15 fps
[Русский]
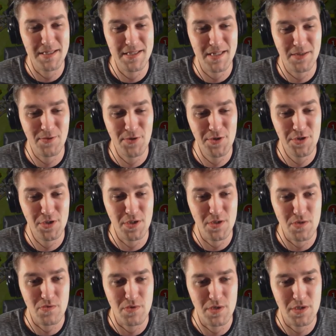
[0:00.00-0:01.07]

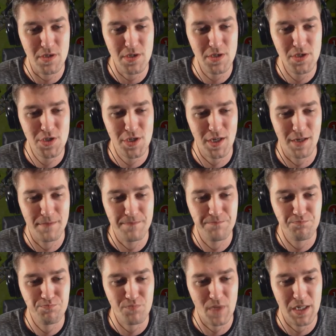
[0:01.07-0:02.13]
закончилась, яички.
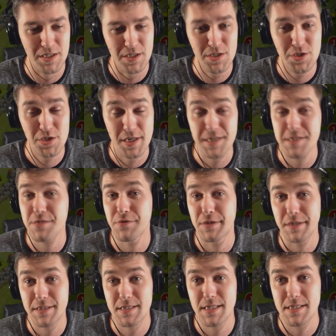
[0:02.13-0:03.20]
Яички, я
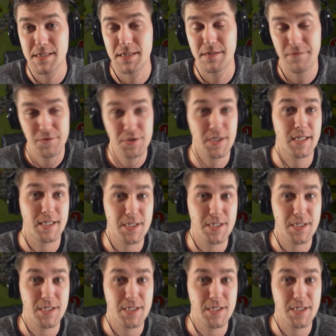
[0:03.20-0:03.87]
сегодня, кстати, вчера,